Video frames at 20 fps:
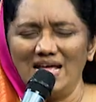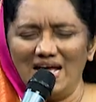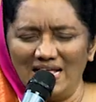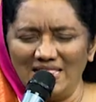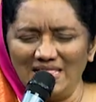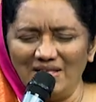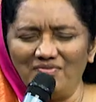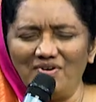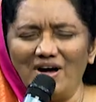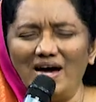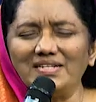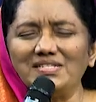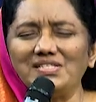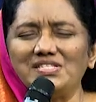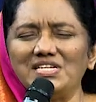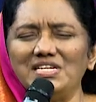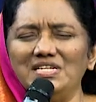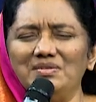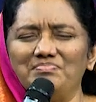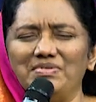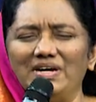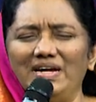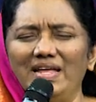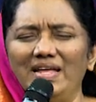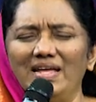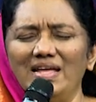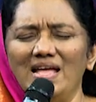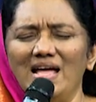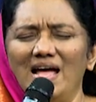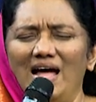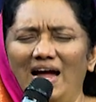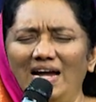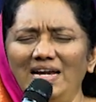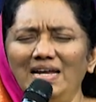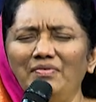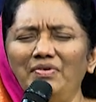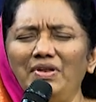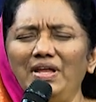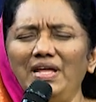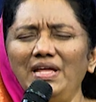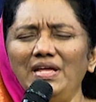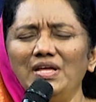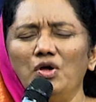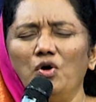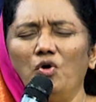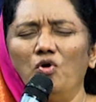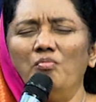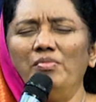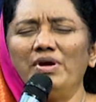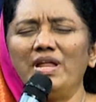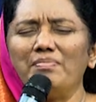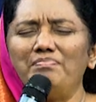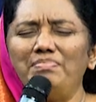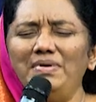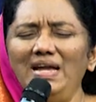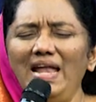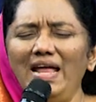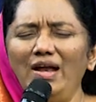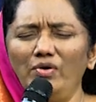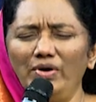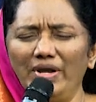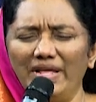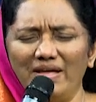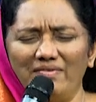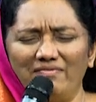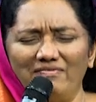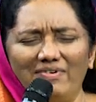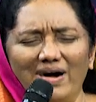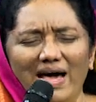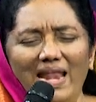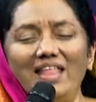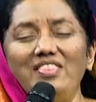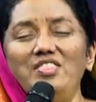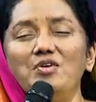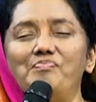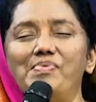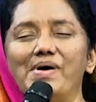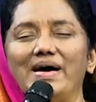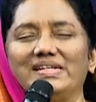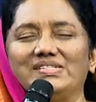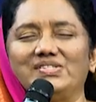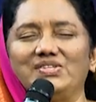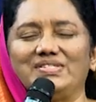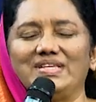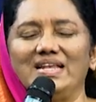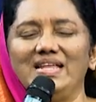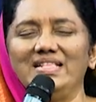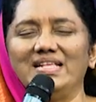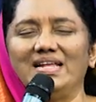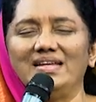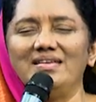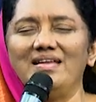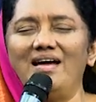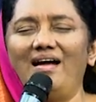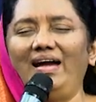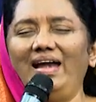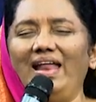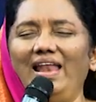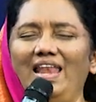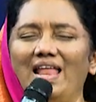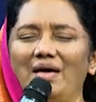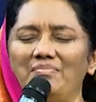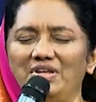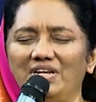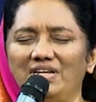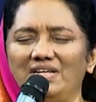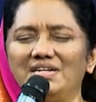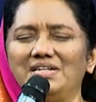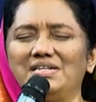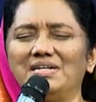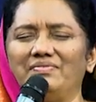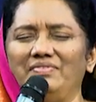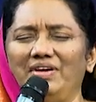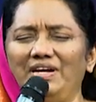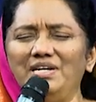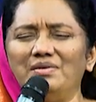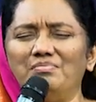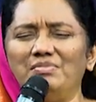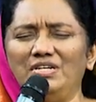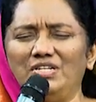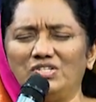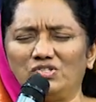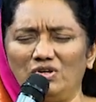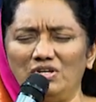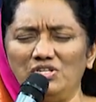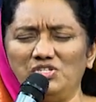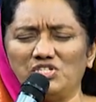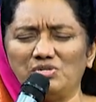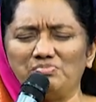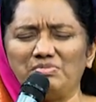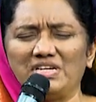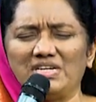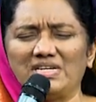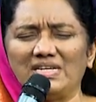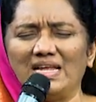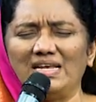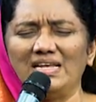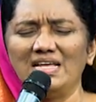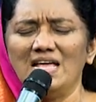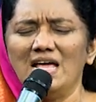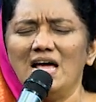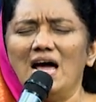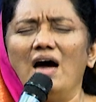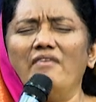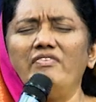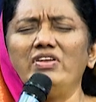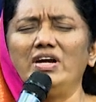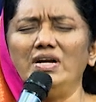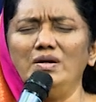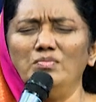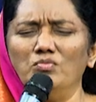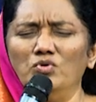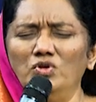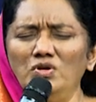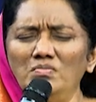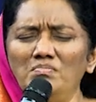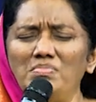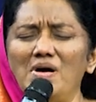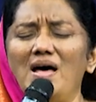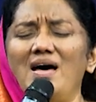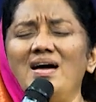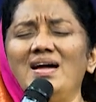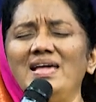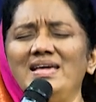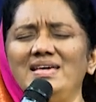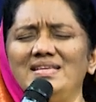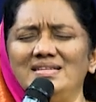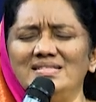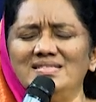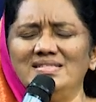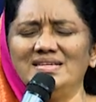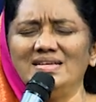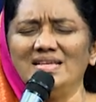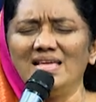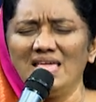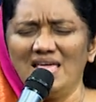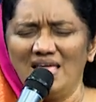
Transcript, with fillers: அந்த வார்த்தையின்படி ஆண்டவரே உம்முடைய பிள்ளைகளுடைய வலது பார்சத்தில் இந்த நாளெல்லாம் நீர் இருக்க வேண்டும் என்று சொல்லி ஜெபிக்கிறேன் அவர்கள் முன்பாக இருந்து